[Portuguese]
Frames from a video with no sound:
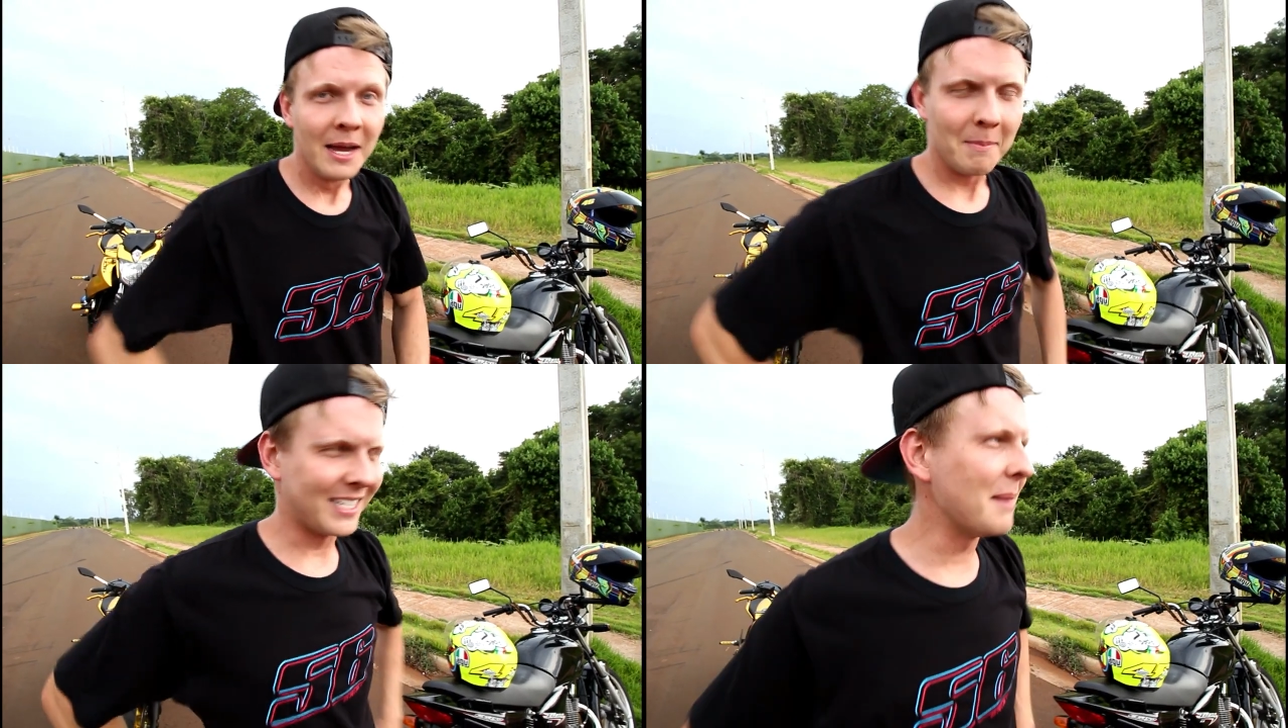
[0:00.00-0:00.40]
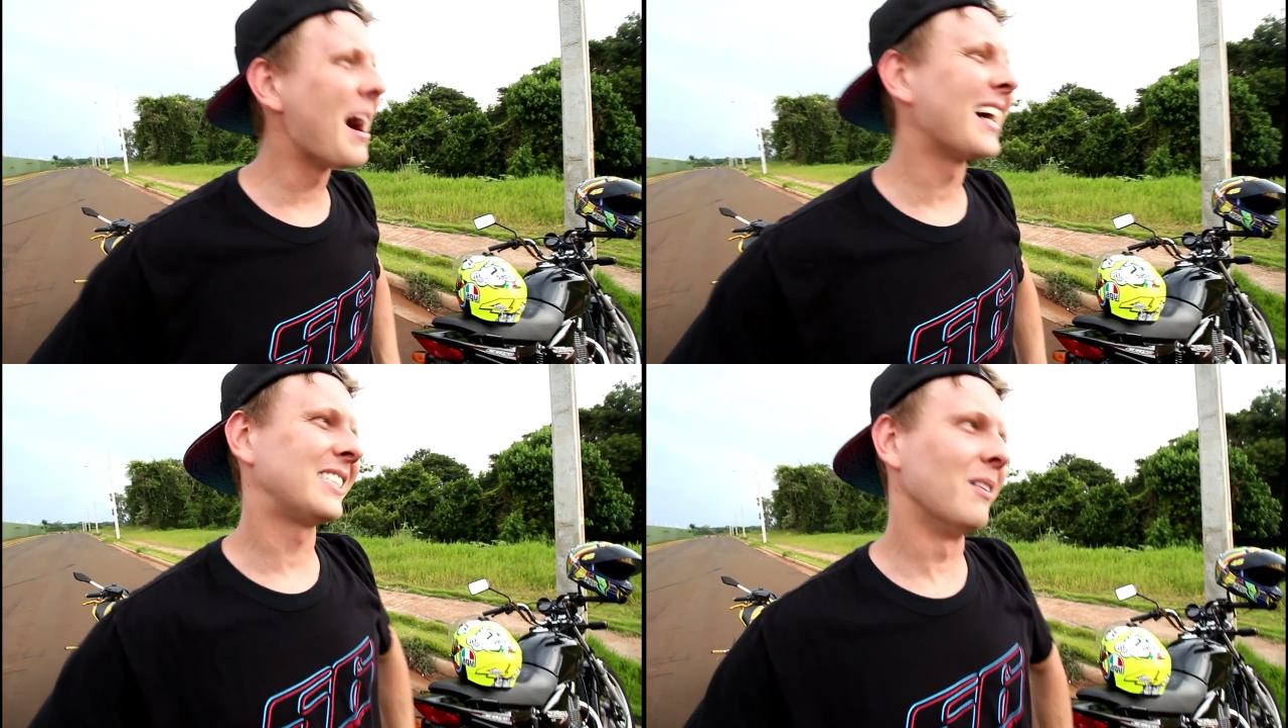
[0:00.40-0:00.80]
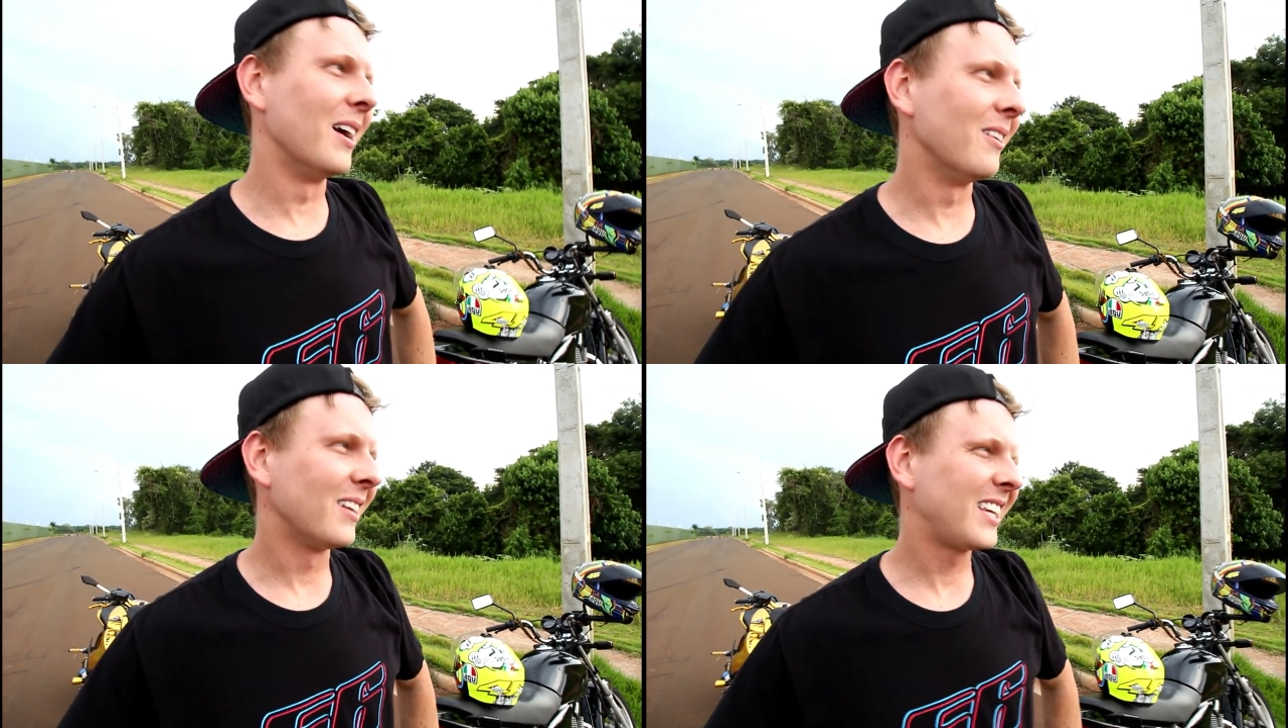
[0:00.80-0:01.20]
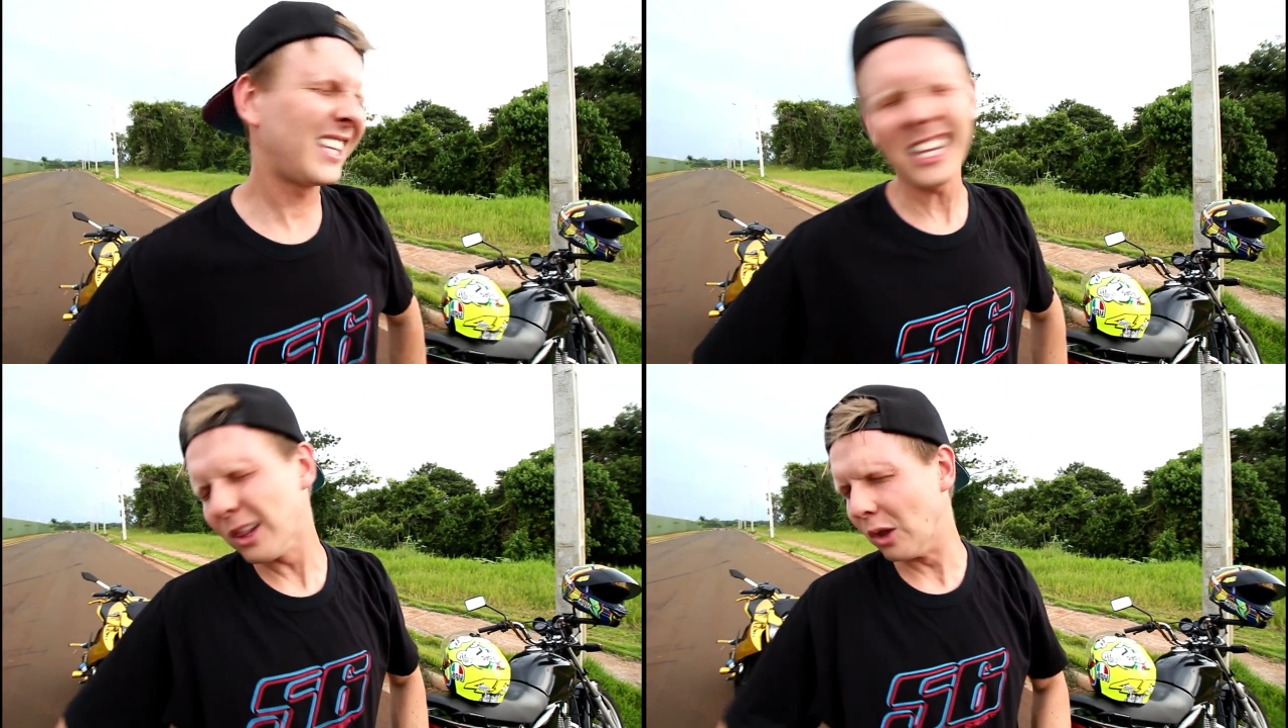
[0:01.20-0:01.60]
Mas é massa, mano. É
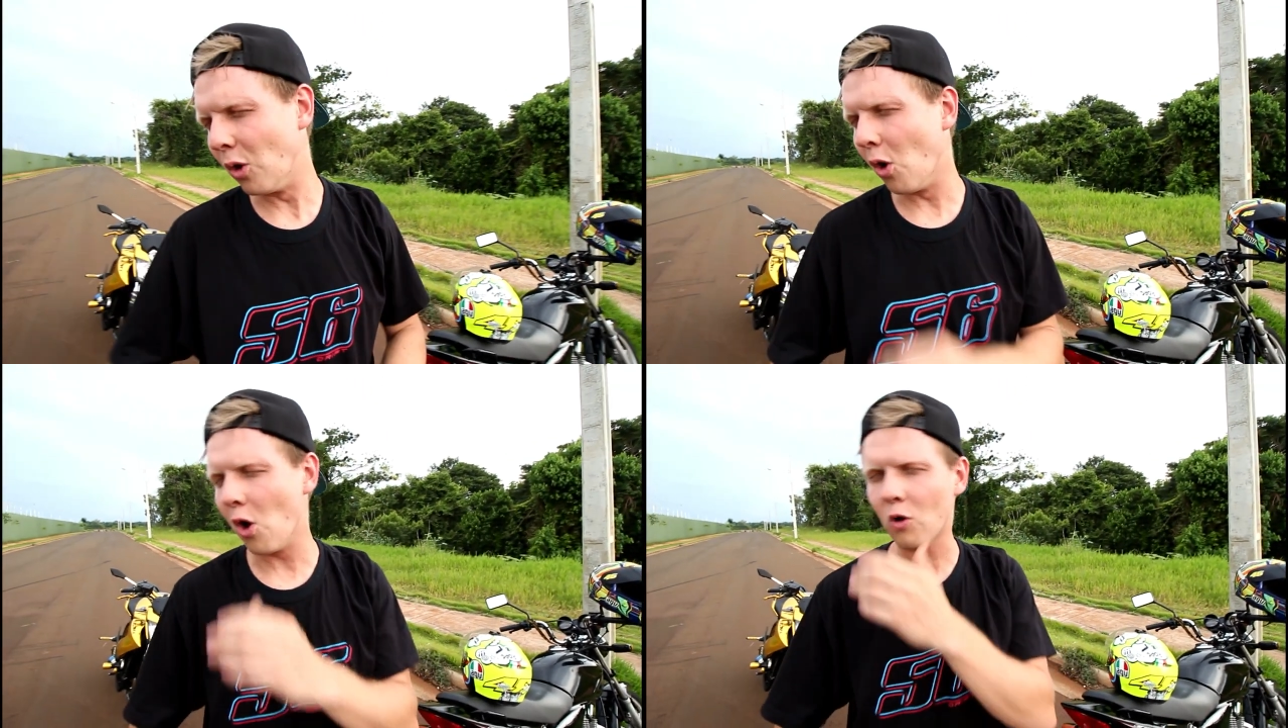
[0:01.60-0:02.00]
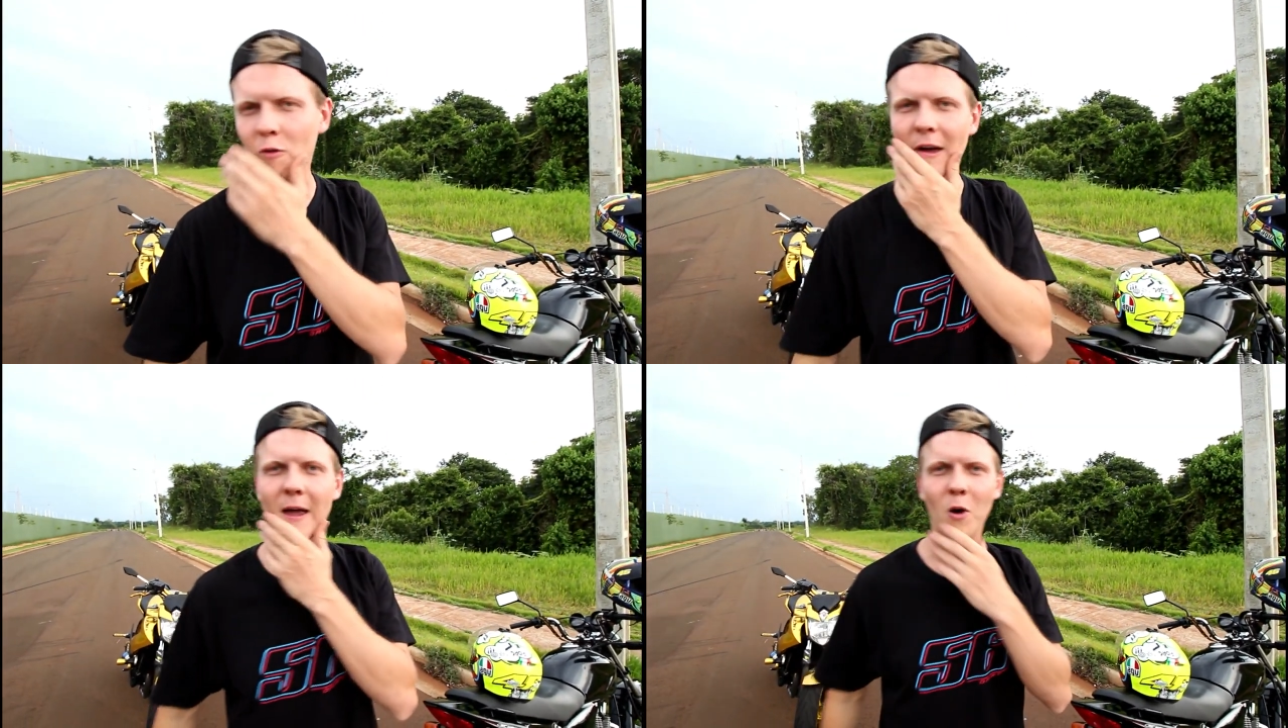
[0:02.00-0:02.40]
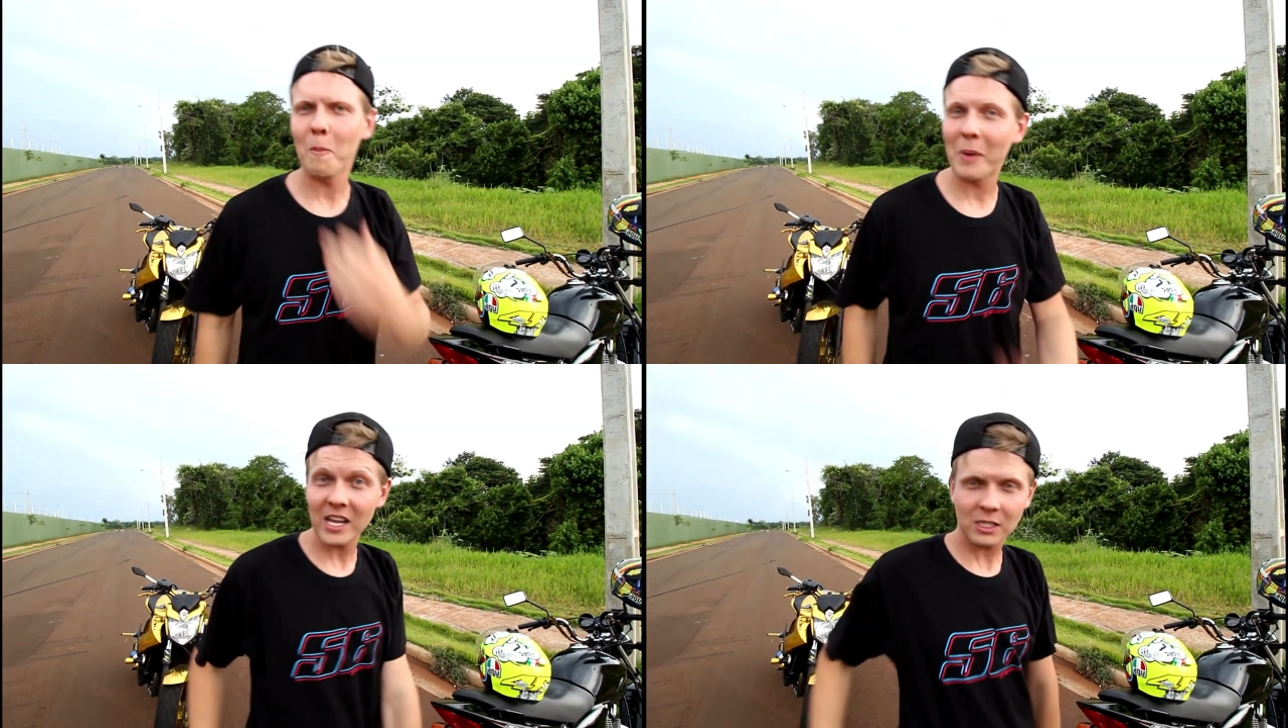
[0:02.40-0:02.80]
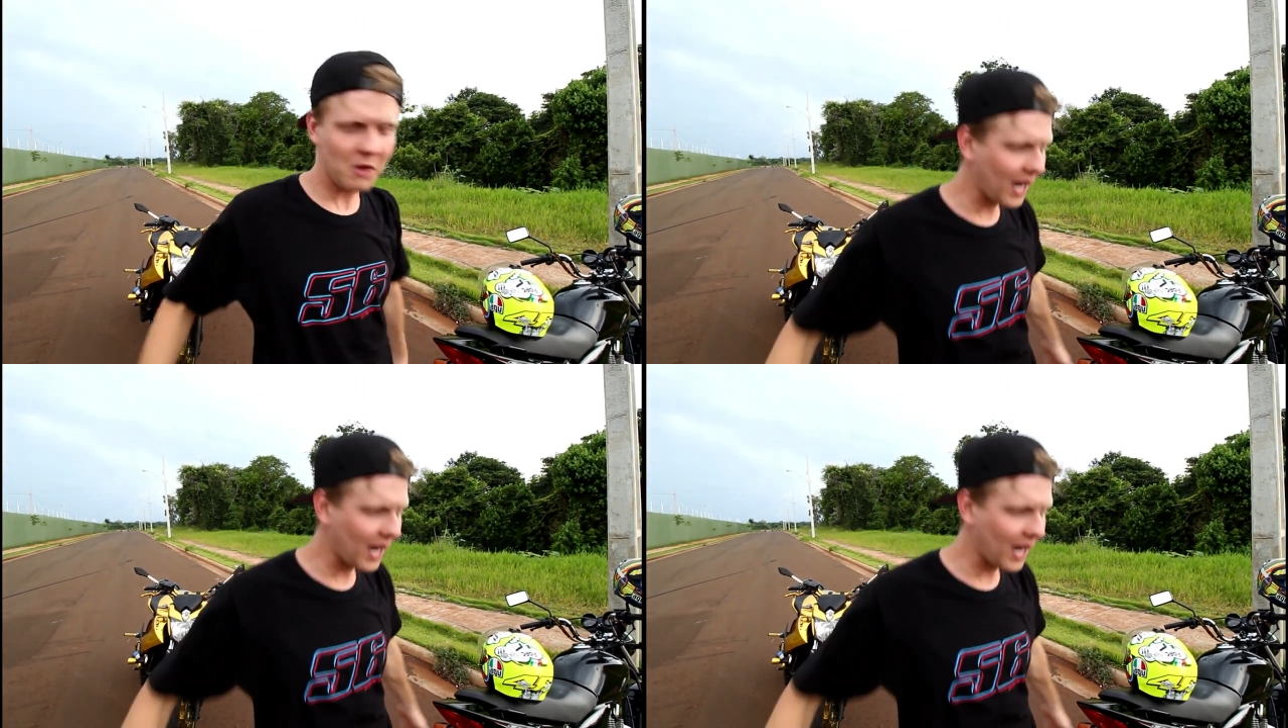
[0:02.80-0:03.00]
massa, que louco, velho. Oh, parece que eu ia